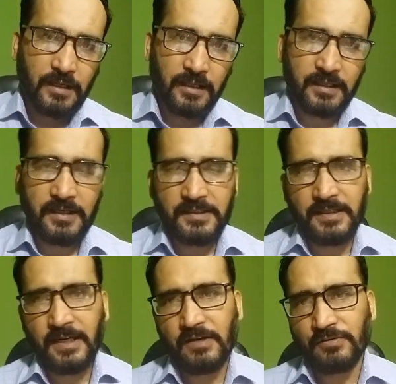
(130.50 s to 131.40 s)
गडकरी
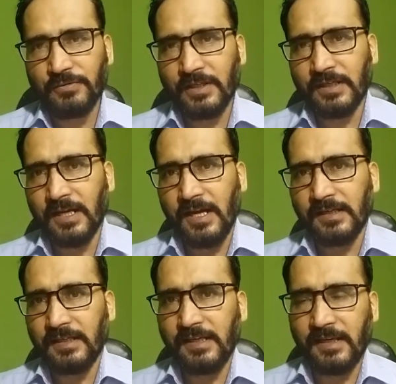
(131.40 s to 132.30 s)
जी हैं उन्होंने
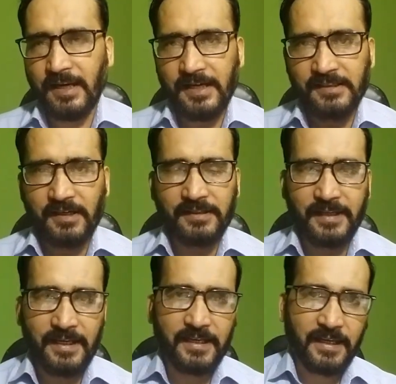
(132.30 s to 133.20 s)
कहा कि रेट
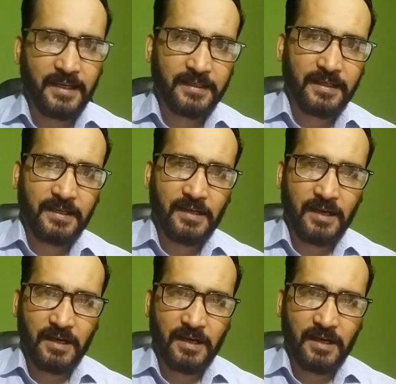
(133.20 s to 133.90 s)
कट के लिए कहेंगे